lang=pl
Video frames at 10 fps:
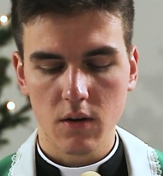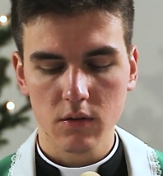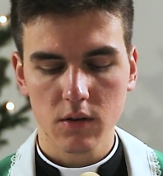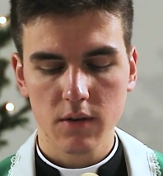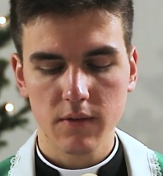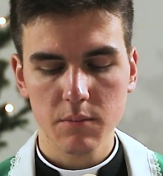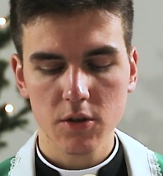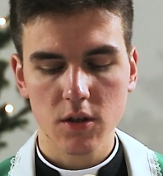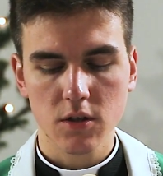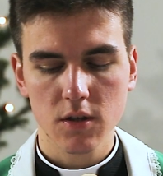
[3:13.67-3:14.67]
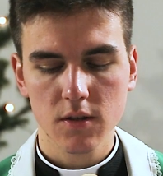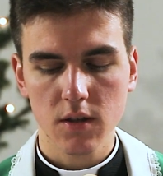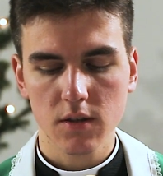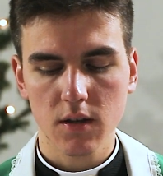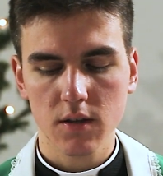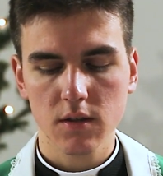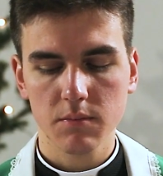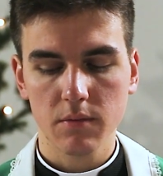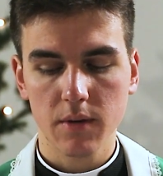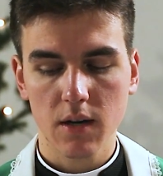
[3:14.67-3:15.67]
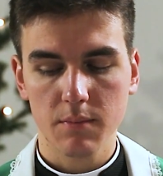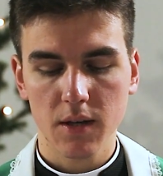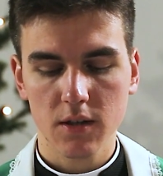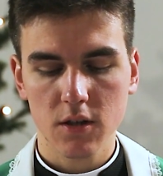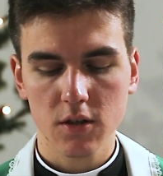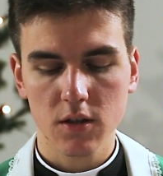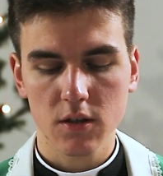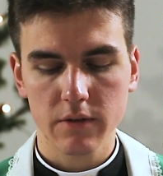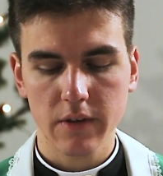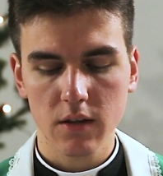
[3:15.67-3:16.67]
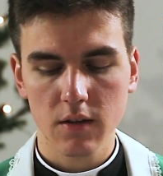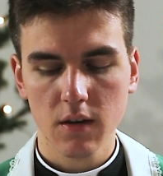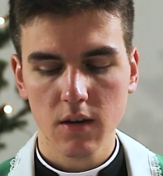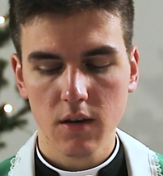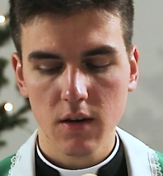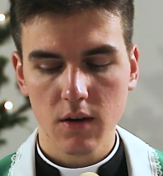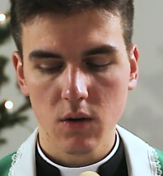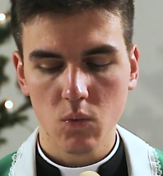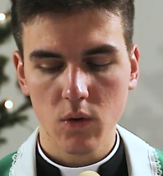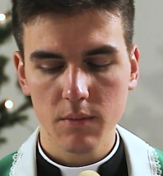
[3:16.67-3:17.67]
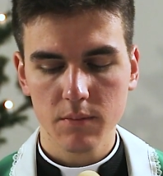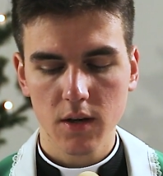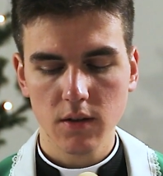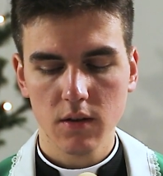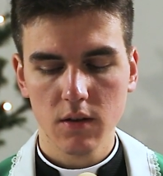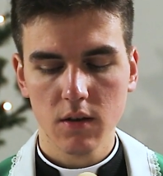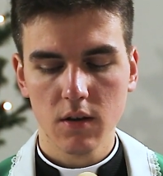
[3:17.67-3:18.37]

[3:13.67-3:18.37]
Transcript: Odkrywamy, że czyste serce pomaga patrzeć na świat głębiej,